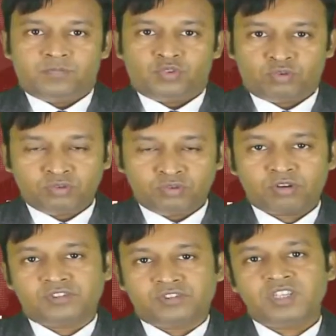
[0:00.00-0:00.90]

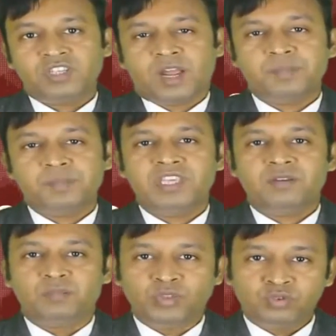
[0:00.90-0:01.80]
সুন্দরগঞ্জে স্বামী
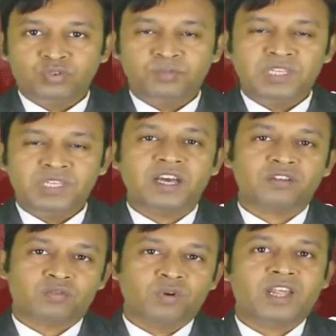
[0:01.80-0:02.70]
মঞ্জু মিয়ার
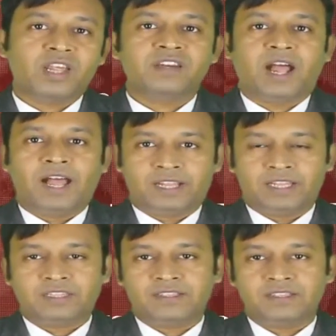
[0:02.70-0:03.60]
কুড়ালের
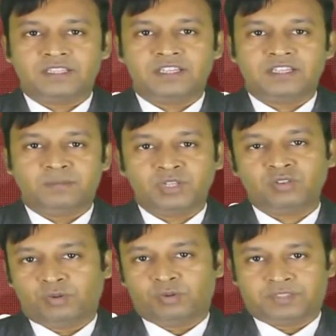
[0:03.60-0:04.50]
আঘাতে স্ত্রীর
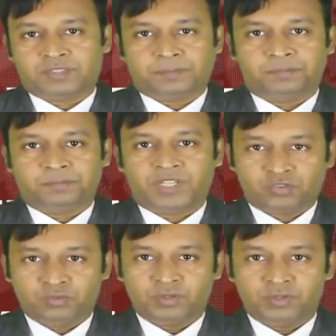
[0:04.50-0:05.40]
মৃত্যু হয়েছে
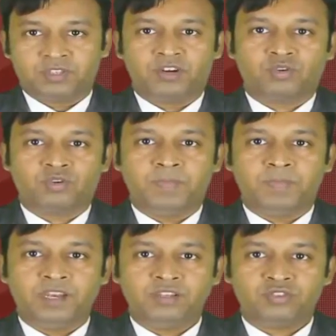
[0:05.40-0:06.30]
আজ উপজেলার
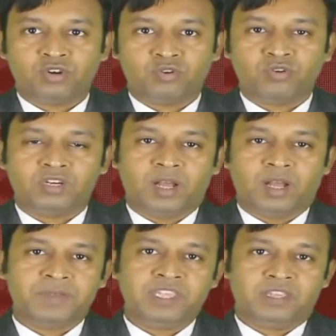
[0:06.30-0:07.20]
গোপাল চরণ
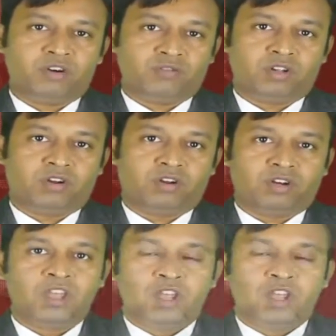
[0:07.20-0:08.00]
গ্রামে এ ঘটনা ঘটে